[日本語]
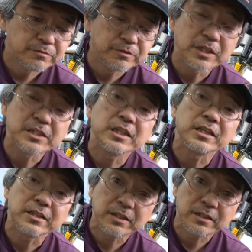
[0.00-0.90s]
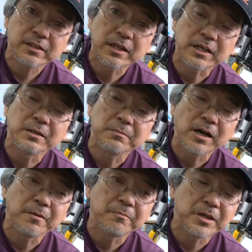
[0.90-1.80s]
増やしてあげれ
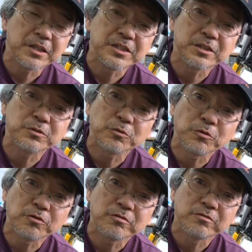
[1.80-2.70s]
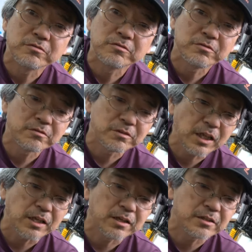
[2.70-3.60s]
ば、メインジェットを
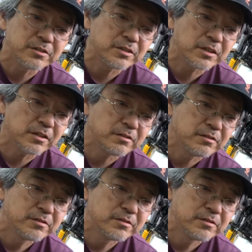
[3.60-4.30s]
ね、あれして、